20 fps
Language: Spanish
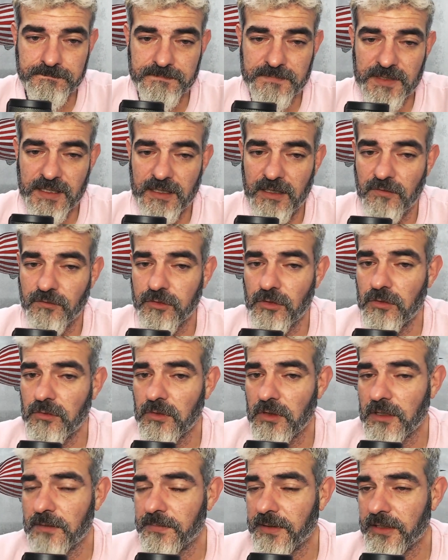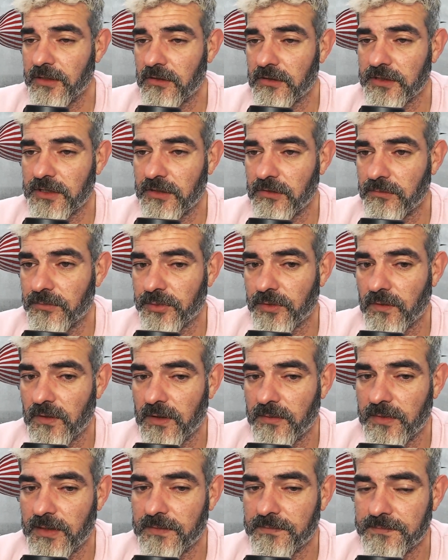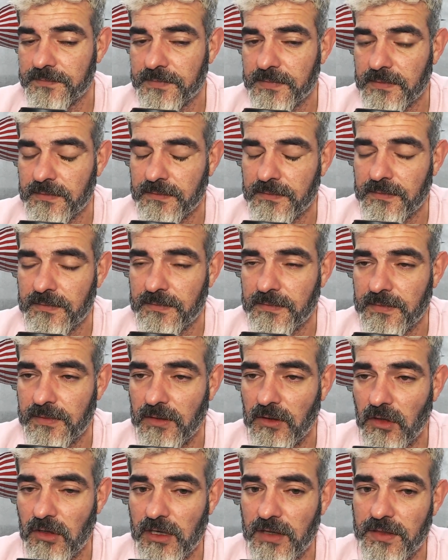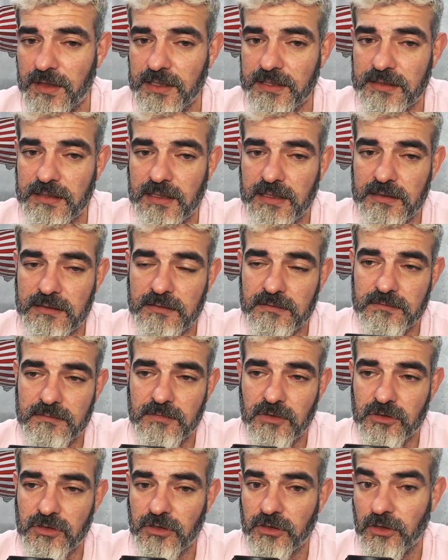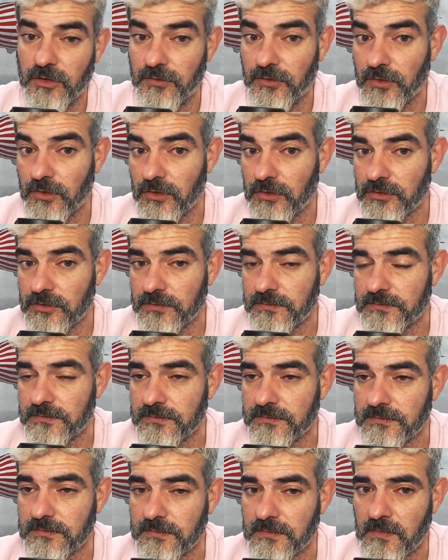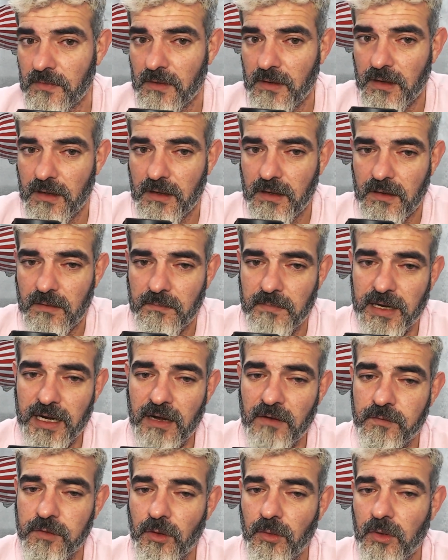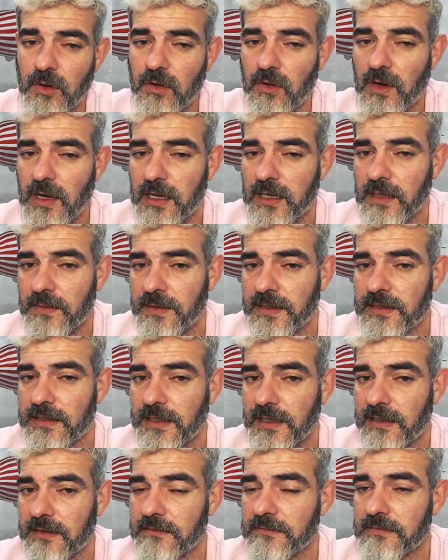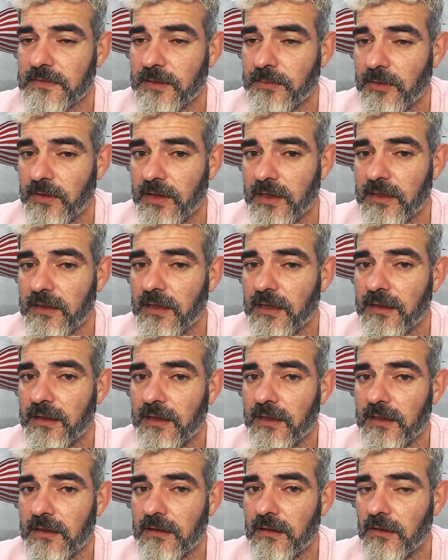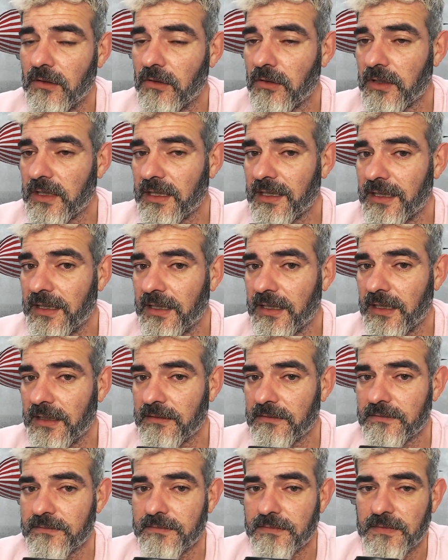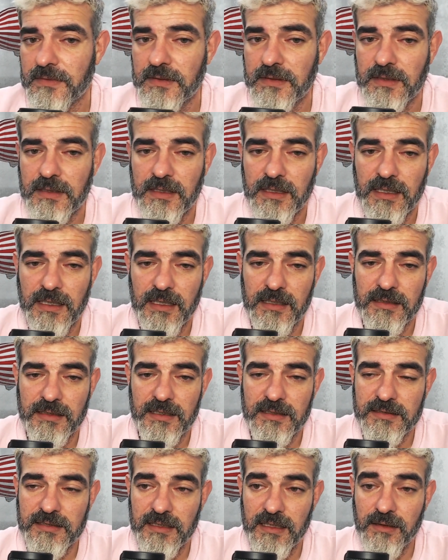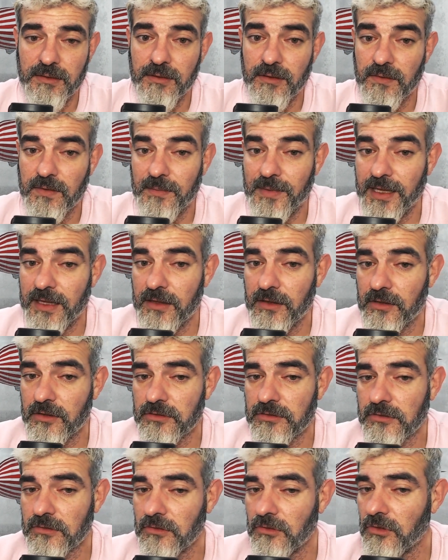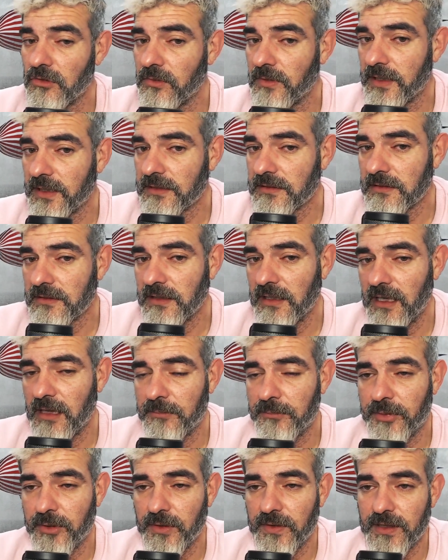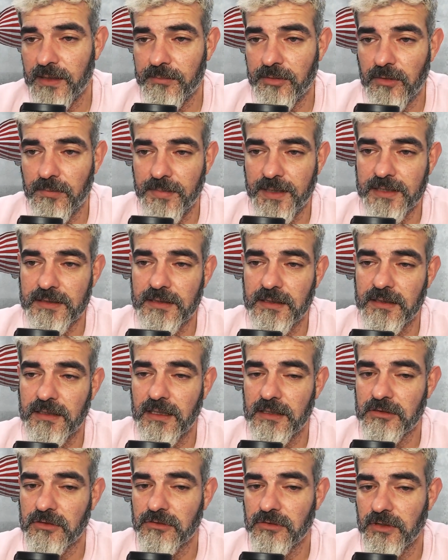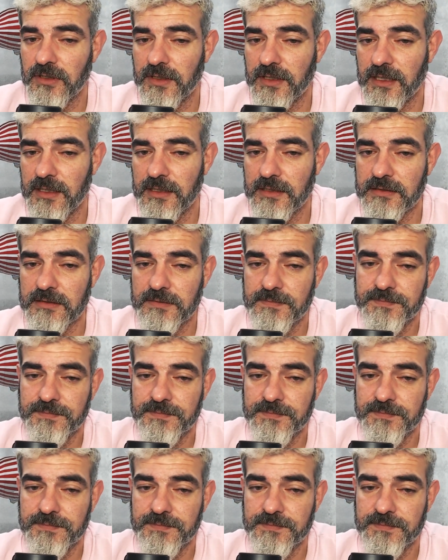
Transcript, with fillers: que el fútbol español tiene un problema. Los racistas, los xenófobos, van al fútbol con la libertad de poder decir lo que quieran ante el silencio de medios, clubes y la impunidad por parte de las autoridades.